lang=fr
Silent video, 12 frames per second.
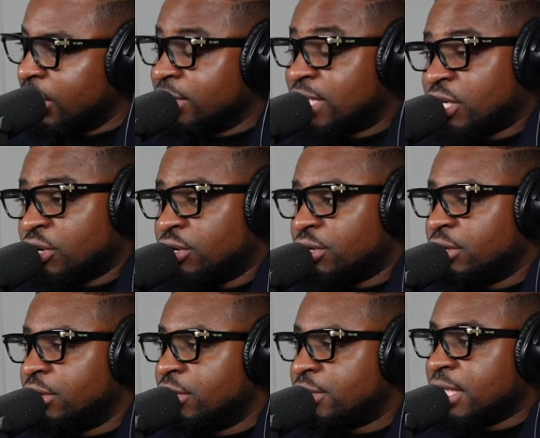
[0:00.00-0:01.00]
Il dit que
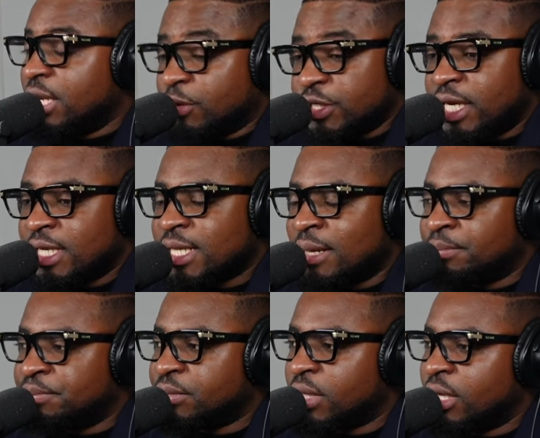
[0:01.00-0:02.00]
c'est déposer les
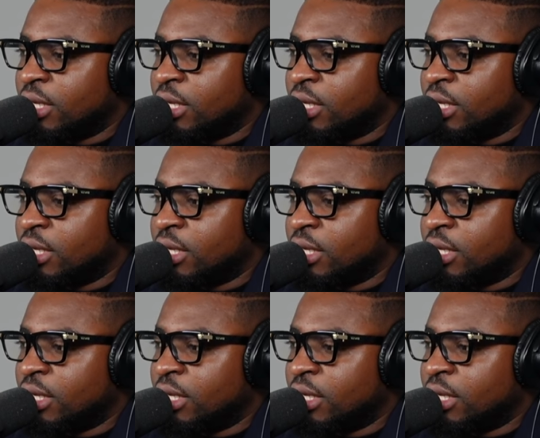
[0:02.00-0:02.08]
âmes,